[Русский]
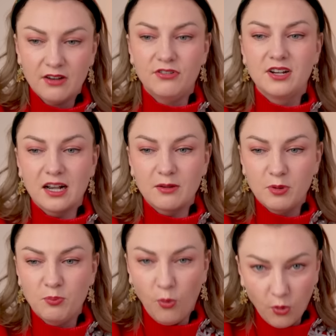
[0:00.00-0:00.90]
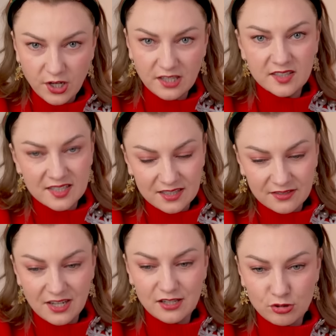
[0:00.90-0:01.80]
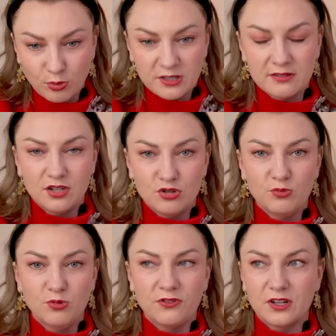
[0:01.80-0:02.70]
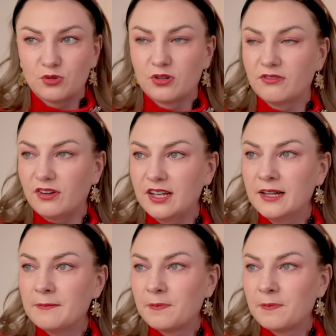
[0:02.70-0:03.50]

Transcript: вы как бы боретесь со своей собственной тюрьмой, в которой вы,